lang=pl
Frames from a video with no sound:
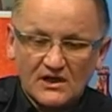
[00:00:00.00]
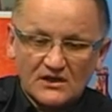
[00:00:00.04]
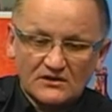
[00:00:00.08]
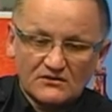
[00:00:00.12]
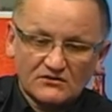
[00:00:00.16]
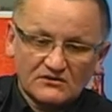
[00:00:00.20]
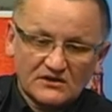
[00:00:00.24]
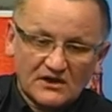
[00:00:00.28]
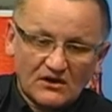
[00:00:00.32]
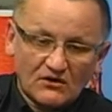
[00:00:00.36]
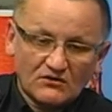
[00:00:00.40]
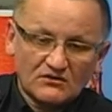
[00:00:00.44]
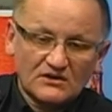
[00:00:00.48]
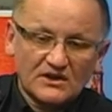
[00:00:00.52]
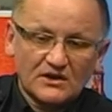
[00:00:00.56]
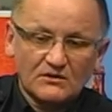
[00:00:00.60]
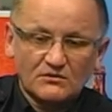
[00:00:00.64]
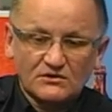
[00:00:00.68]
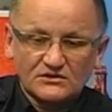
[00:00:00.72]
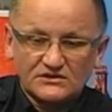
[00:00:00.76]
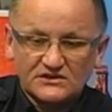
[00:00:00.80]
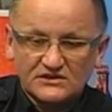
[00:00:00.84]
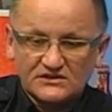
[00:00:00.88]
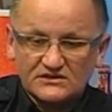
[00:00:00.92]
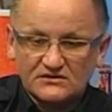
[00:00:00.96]
to ta
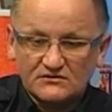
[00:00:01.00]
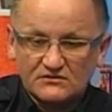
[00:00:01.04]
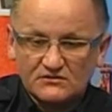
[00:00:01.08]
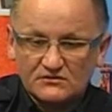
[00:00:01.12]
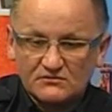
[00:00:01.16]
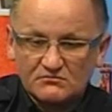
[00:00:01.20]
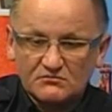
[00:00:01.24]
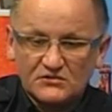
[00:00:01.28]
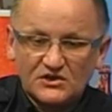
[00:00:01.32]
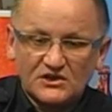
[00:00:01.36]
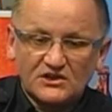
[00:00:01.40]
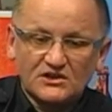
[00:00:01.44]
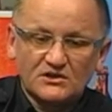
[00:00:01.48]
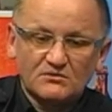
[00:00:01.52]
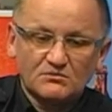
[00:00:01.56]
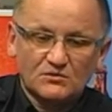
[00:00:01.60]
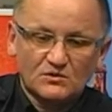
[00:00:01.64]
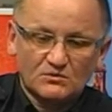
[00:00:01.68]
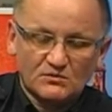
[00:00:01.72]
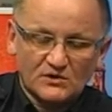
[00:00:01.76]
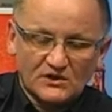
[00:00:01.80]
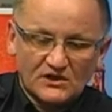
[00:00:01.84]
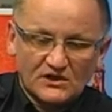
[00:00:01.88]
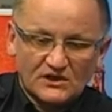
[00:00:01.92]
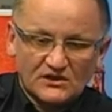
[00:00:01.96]
odległość jest no,
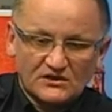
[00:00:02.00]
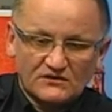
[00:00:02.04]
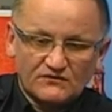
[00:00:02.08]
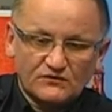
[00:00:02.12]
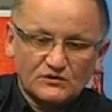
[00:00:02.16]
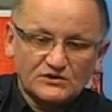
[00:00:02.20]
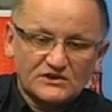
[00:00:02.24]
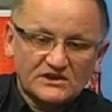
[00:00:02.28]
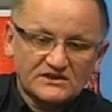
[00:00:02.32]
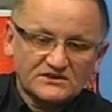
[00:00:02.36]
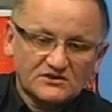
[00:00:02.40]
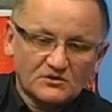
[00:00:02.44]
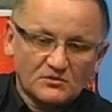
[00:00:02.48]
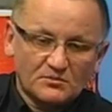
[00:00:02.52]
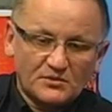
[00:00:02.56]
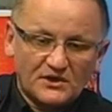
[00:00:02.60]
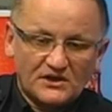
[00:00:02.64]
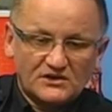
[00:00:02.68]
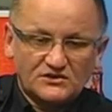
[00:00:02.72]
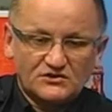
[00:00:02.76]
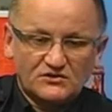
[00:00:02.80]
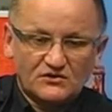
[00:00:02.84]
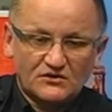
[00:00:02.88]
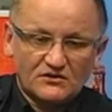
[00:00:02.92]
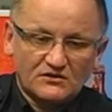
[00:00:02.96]
minimum
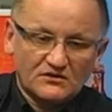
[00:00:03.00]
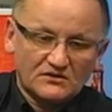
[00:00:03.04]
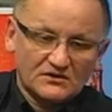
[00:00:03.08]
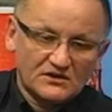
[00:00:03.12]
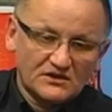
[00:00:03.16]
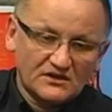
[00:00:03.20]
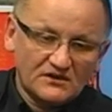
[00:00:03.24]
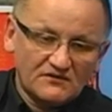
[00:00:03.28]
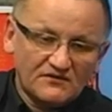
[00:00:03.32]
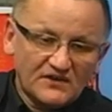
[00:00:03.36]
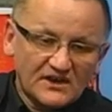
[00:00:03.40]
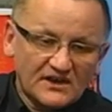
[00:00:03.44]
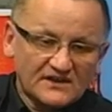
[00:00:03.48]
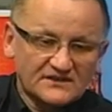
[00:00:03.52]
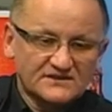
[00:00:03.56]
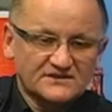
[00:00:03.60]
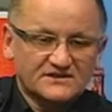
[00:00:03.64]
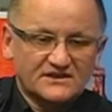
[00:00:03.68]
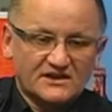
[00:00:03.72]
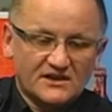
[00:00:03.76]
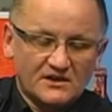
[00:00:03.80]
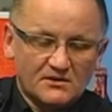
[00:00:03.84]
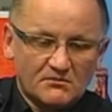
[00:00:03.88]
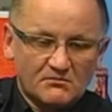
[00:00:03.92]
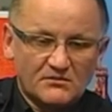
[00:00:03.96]
25 i
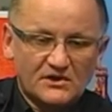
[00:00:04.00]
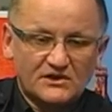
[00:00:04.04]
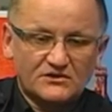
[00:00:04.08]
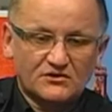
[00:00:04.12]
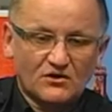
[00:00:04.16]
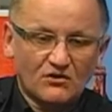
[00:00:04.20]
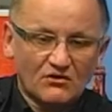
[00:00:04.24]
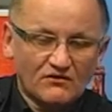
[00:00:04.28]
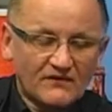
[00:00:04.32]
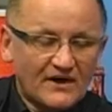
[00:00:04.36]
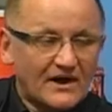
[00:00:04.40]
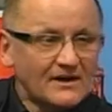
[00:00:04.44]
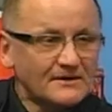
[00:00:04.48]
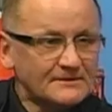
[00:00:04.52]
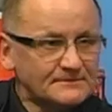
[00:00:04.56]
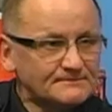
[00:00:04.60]
więcej metrowa. Ale za to